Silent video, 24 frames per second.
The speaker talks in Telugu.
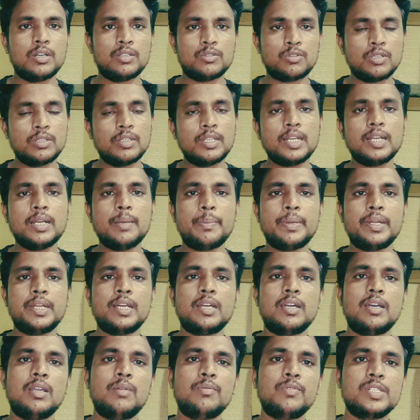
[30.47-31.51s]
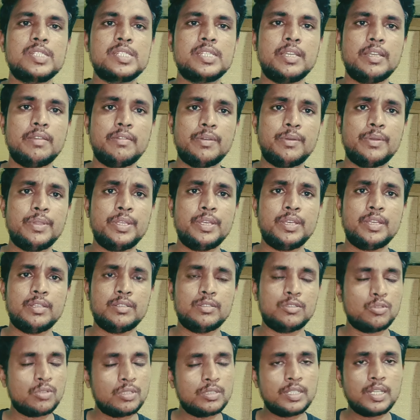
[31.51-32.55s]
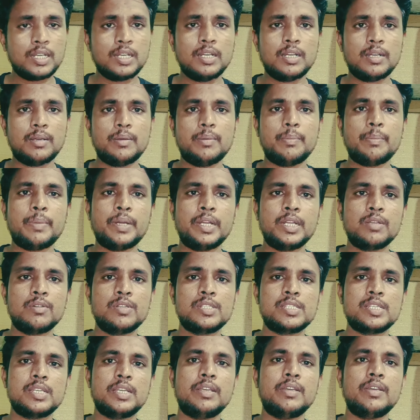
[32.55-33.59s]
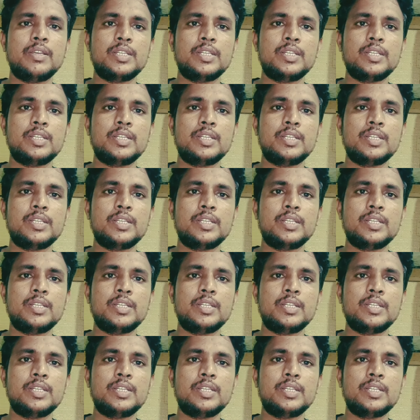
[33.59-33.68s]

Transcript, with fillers: తొందరగా పంట కాలం వచ్చే వ్యవధి తొందరగా పంట వచ్చే